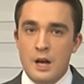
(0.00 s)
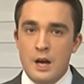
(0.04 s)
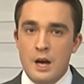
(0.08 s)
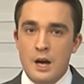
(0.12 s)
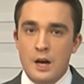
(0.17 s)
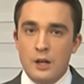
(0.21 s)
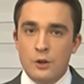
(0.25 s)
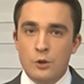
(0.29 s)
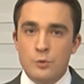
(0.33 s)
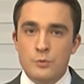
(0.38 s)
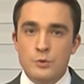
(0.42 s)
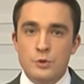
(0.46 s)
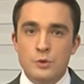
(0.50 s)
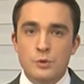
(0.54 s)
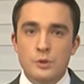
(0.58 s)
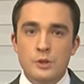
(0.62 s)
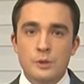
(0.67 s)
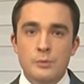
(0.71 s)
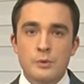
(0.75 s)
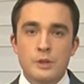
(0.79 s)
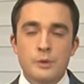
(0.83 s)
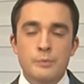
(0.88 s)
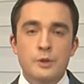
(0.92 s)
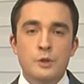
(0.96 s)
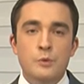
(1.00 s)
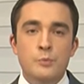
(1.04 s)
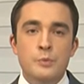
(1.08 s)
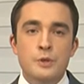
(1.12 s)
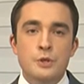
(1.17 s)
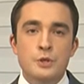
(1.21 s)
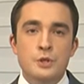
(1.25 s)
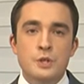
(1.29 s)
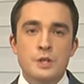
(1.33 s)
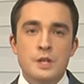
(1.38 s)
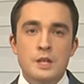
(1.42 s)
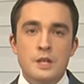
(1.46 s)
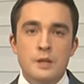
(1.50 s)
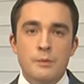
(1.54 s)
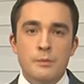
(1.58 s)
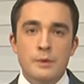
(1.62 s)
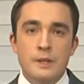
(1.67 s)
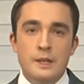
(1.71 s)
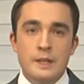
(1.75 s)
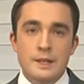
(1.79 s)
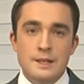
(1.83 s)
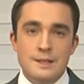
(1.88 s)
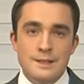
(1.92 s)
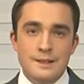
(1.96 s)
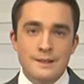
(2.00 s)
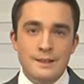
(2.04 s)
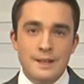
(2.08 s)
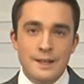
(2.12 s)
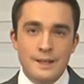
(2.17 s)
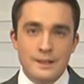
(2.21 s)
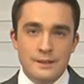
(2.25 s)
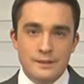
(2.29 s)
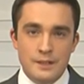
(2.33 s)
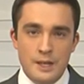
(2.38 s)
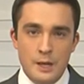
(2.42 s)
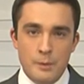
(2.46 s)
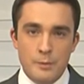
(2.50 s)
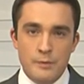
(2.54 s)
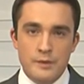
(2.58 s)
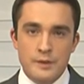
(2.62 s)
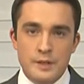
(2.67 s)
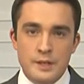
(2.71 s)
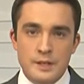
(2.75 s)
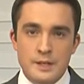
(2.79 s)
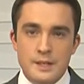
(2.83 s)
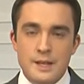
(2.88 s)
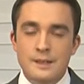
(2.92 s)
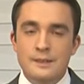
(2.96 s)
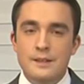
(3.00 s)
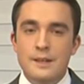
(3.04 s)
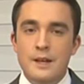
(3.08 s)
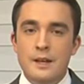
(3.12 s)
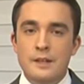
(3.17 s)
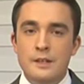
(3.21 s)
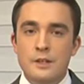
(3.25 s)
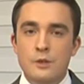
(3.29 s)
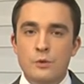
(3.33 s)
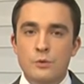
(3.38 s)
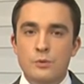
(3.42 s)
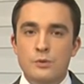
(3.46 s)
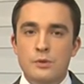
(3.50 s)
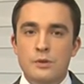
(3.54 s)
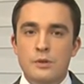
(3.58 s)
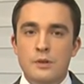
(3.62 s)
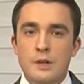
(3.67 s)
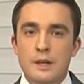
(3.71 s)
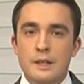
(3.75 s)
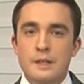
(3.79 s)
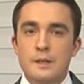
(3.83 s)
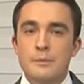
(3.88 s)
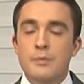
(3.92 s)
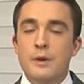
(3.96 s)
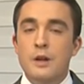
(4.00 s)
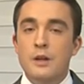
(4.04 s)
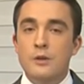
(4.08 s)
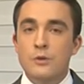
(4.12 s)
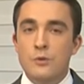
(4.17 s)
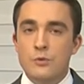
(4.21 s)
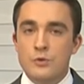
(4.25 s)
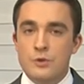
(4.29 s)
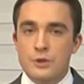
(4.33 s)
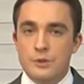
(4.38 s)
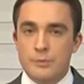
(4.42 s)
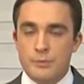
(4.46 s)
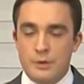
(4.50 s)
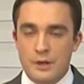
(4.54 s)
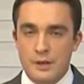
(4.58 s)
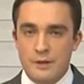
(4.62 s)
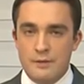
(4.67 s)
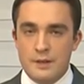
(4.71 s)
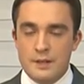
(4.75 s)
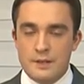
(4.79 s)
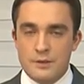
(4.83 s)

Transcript: о том, что это было предупреждением, и если на их требования не отреагируют, они продолжат проливать